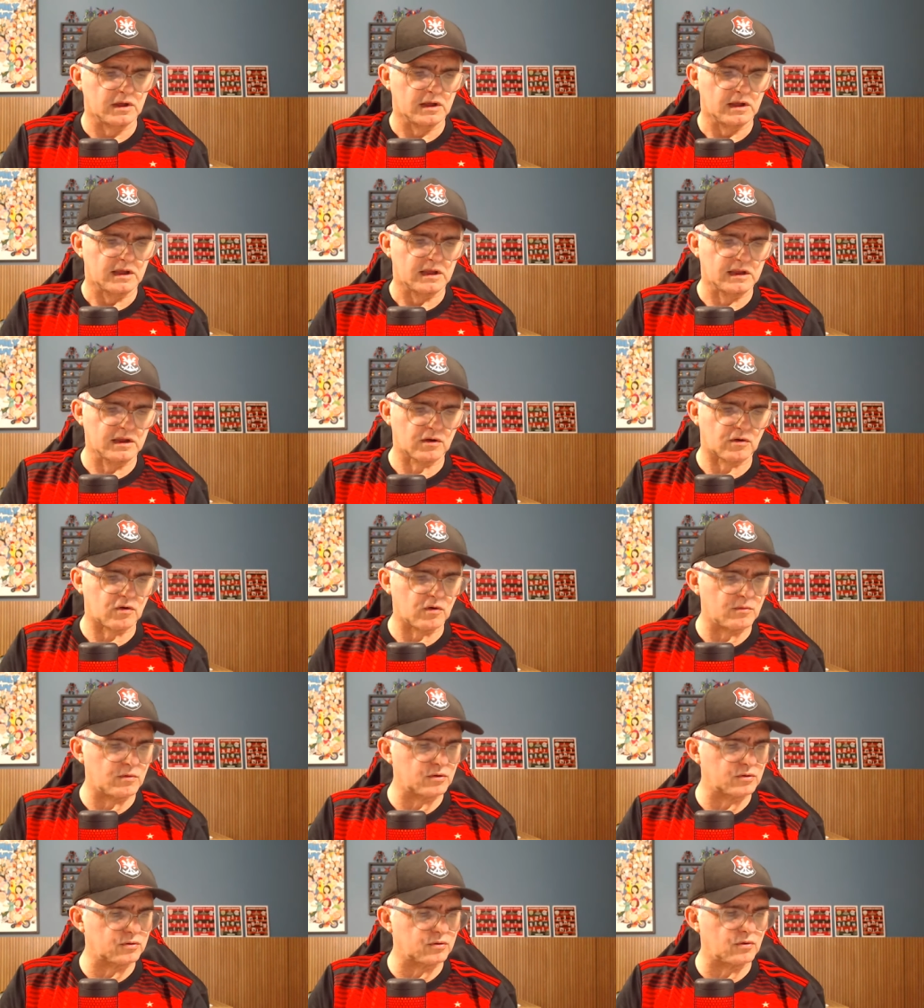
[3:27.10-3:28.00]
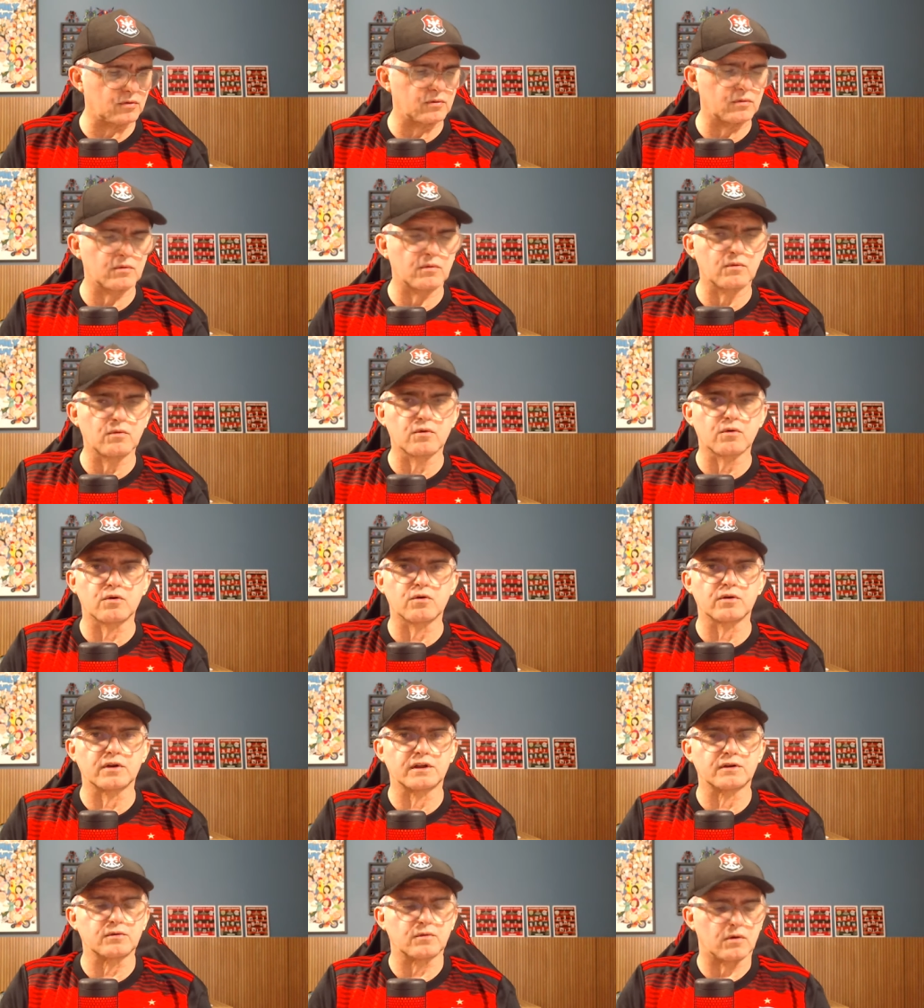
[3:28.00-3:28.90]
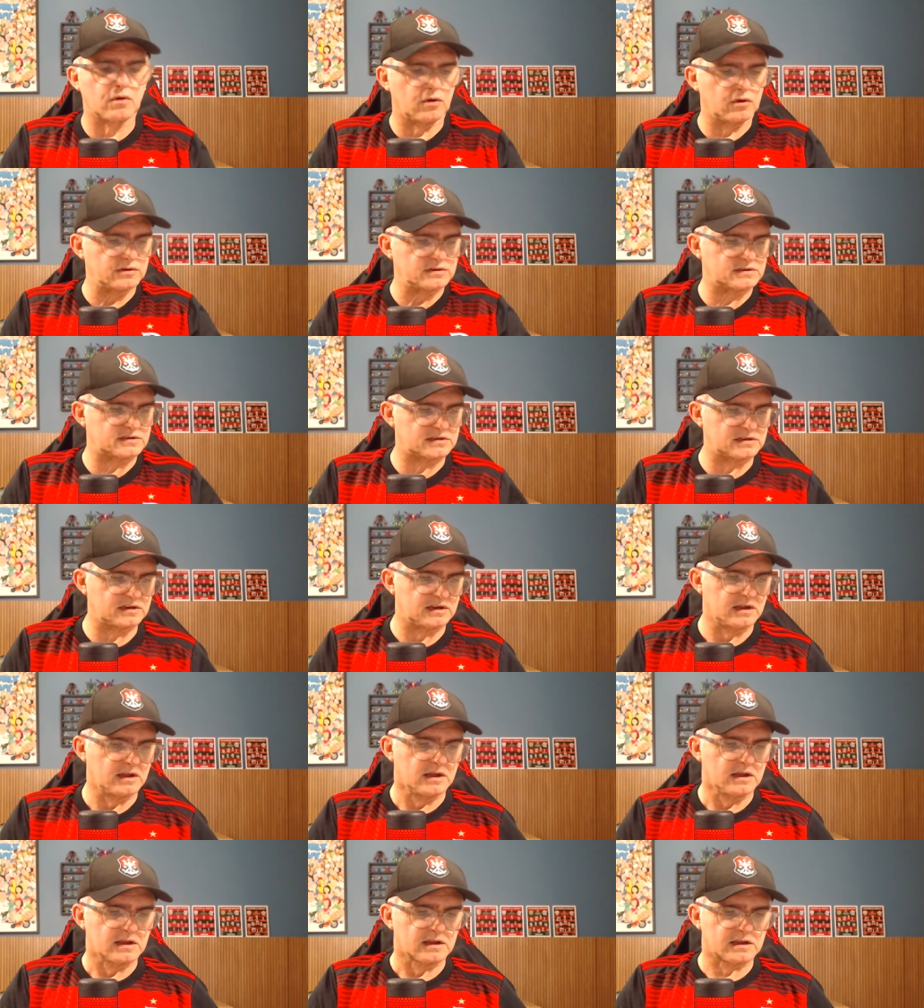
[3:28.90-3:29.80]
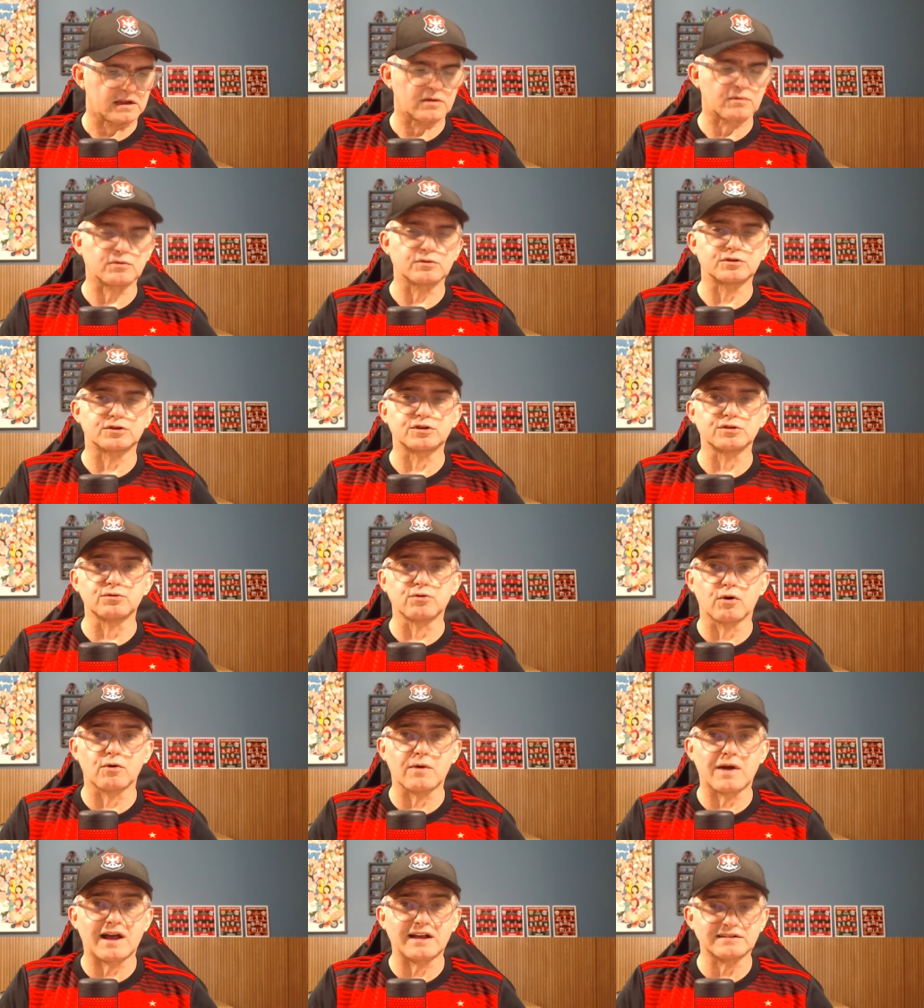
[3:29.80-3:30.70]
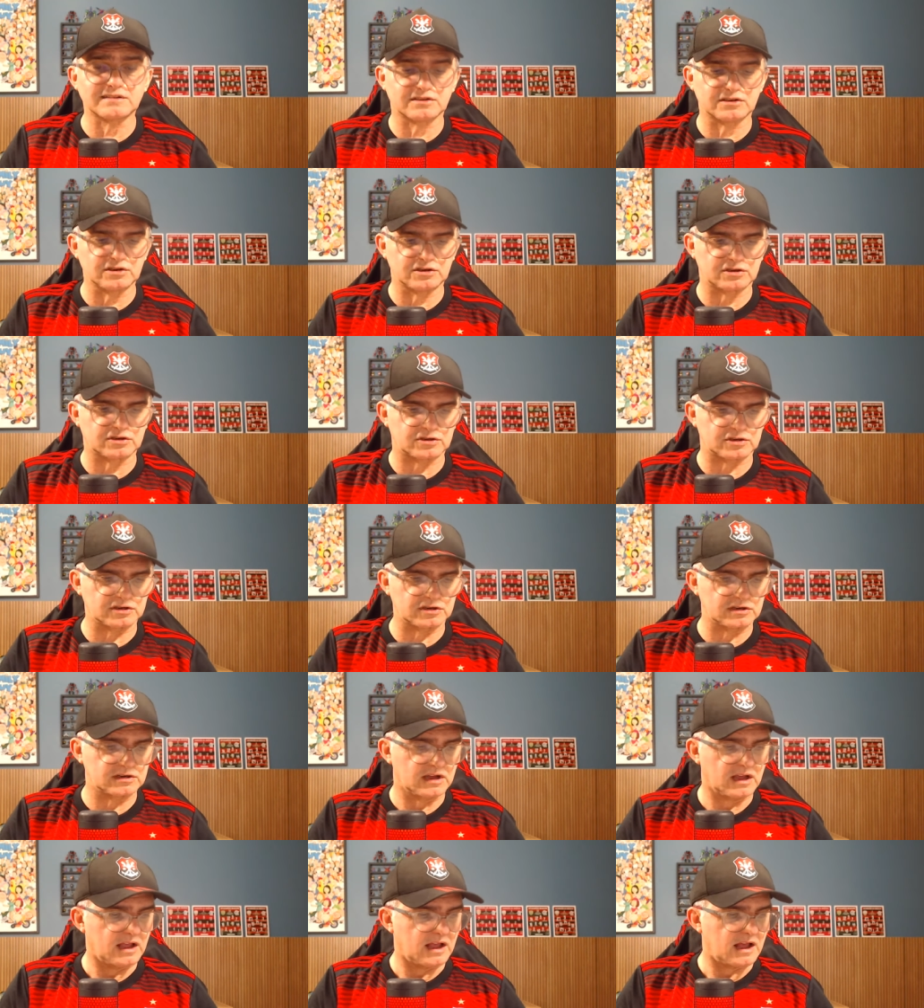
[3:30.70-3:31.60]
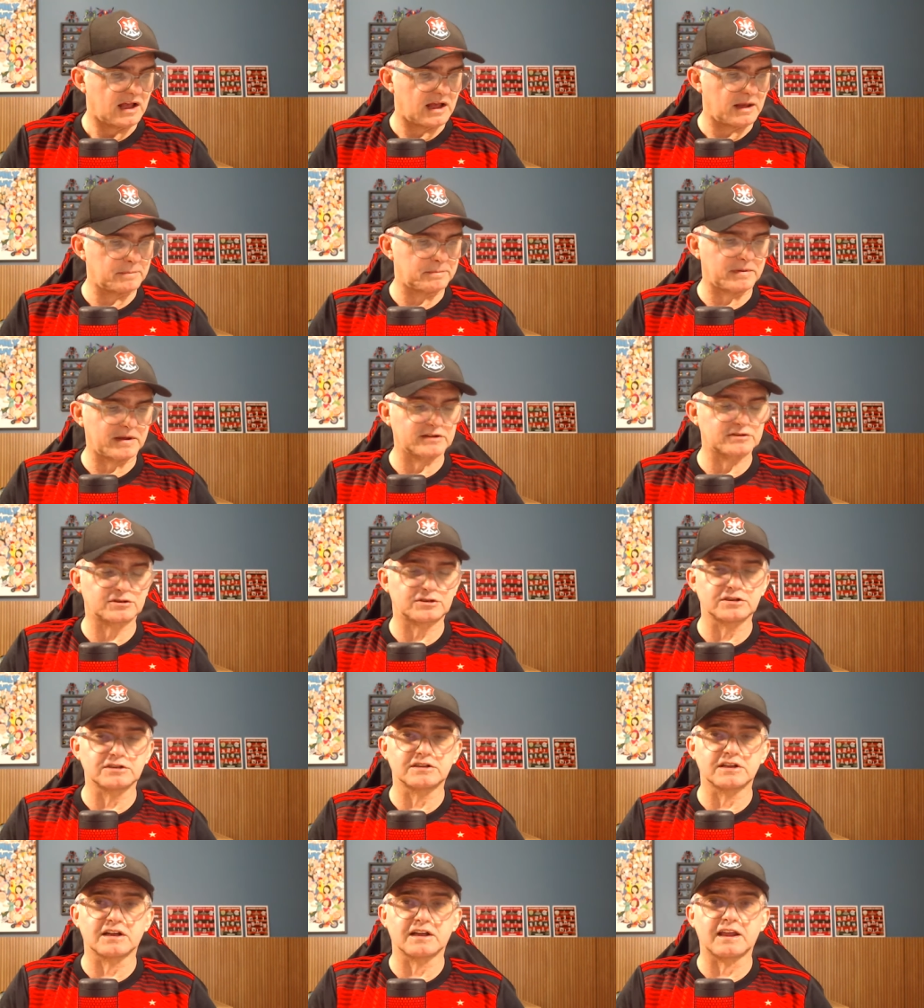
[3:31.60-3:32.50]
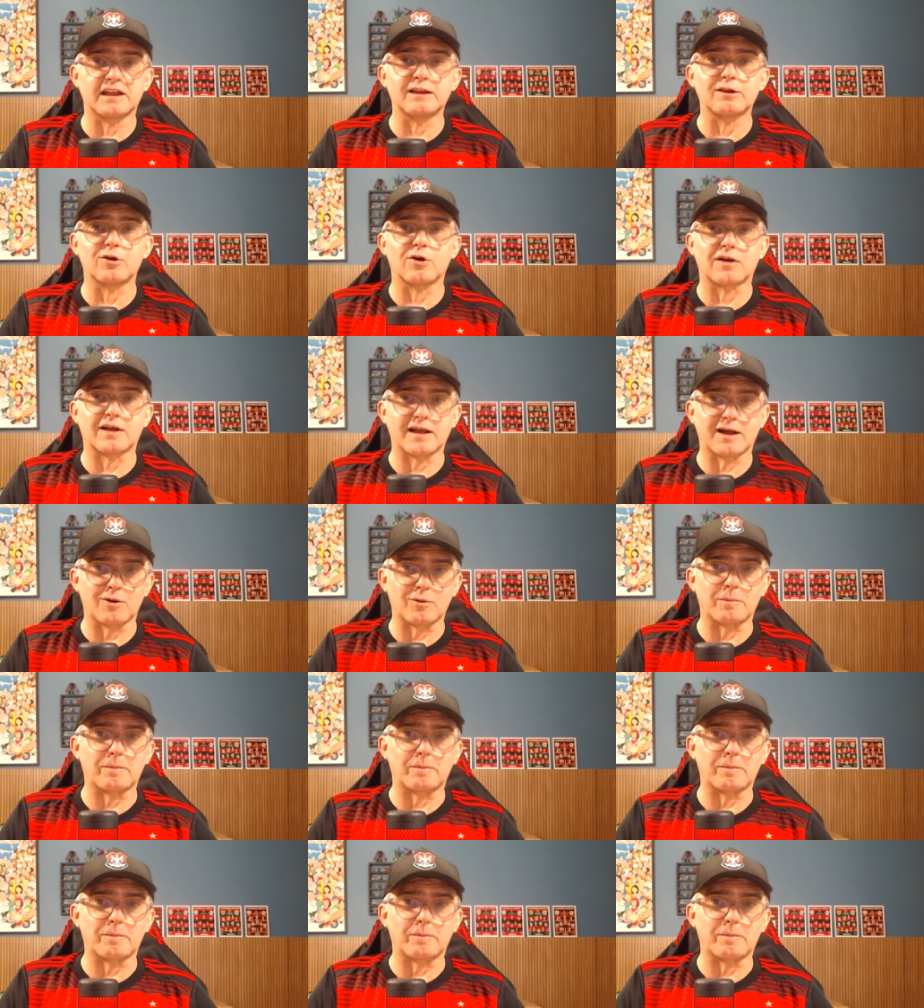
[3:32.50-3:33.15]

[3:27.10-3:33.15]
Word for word: incomodou o goleiro Rossi, que continuou a assistir a partida em local